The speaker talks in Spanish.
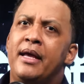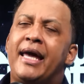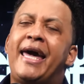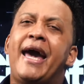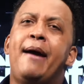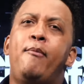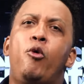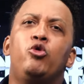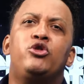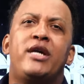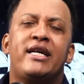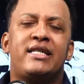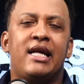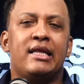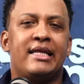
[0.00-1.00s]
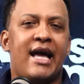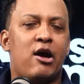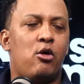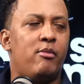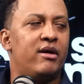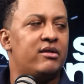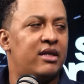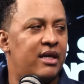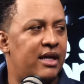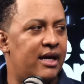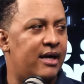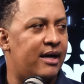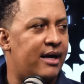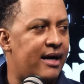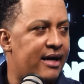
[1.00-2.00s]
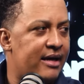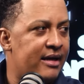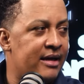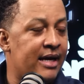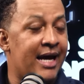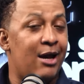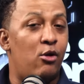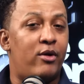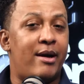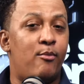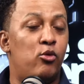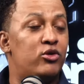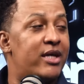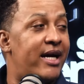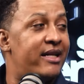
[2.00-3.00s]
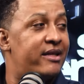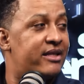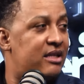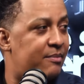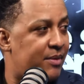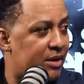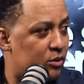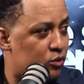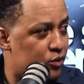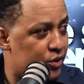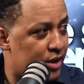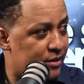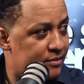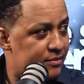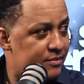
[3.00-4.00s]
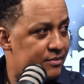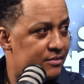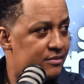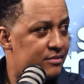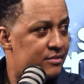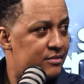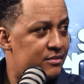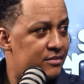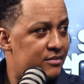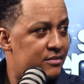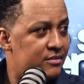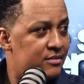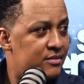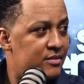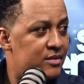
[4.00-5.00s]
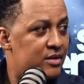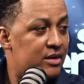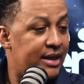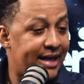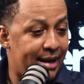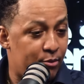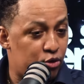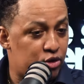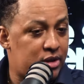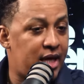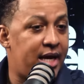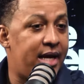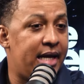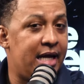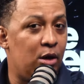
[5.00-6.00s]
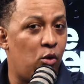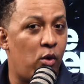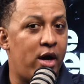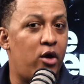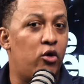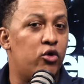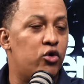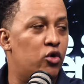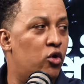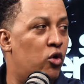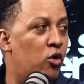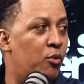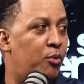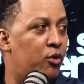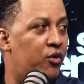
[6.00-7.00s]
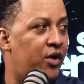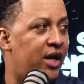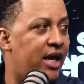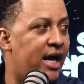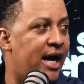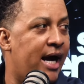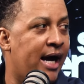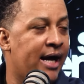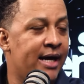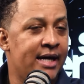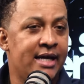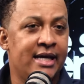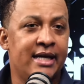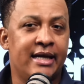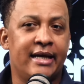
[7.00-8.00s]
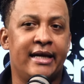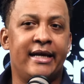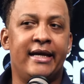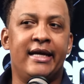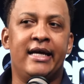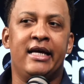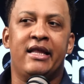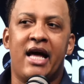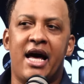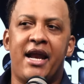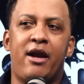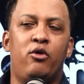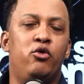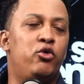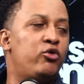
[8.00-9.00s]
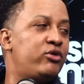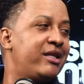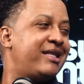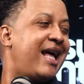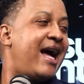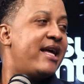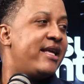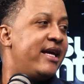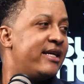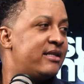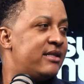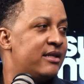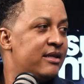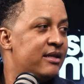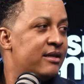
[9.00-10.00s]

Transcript: ¿qué busca Santiago Matías ahí? Es lo que mucha gente se pregunta. Dígame usted y luego yo podría eh, dar algunos detalles